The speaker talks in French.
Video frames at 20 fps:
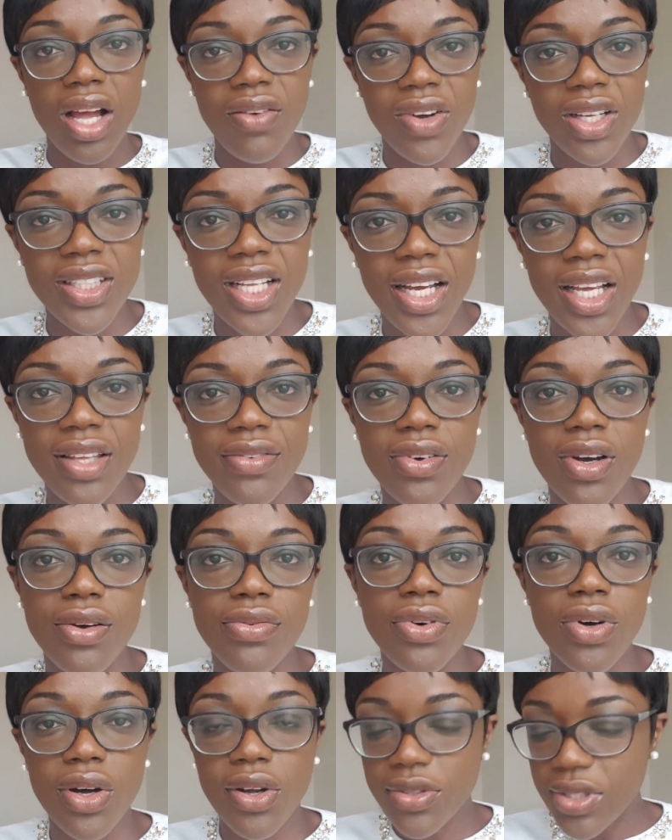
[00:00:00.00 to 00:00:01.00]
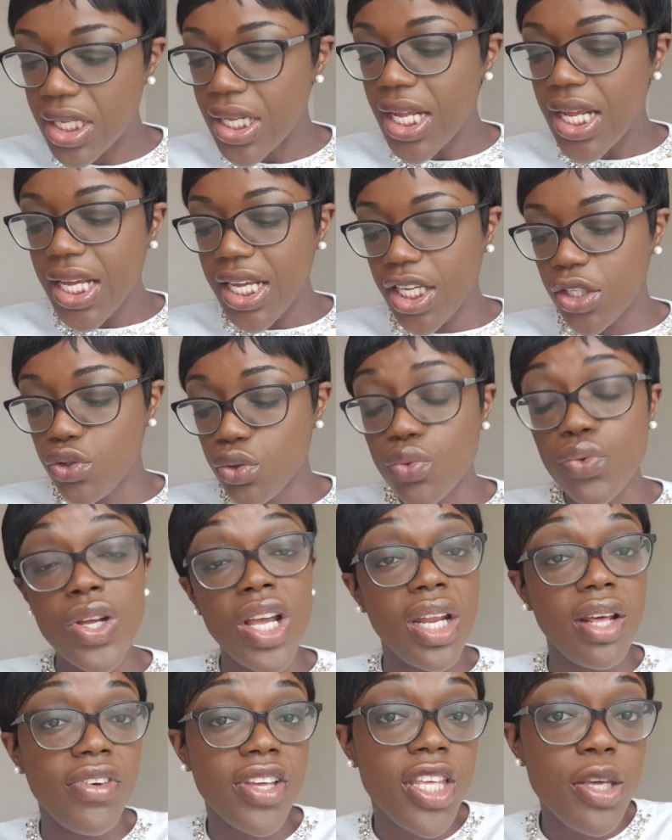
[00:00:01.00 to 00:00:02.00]
avant d'arriver en France. du coup, il y
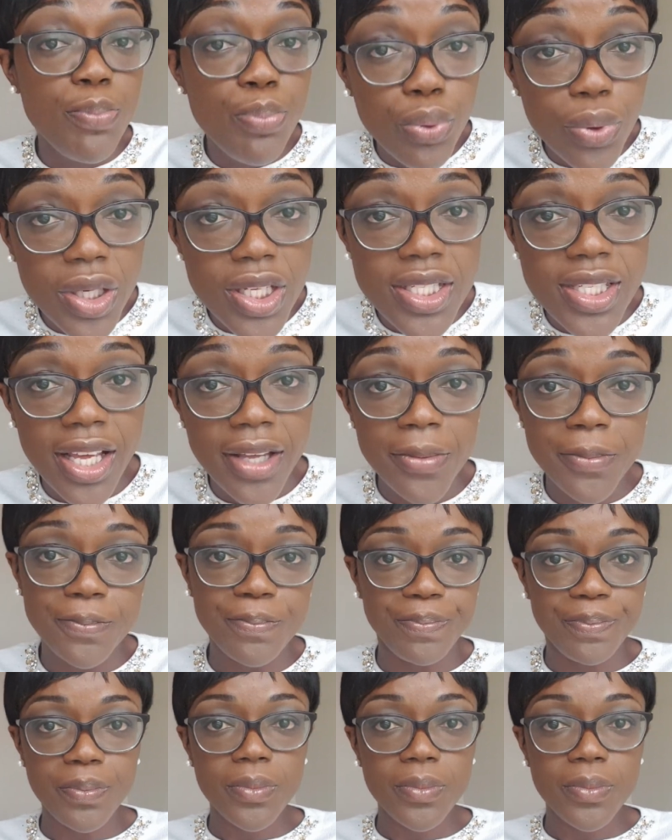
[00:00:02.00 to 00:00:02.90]
en avait qui pourrissaient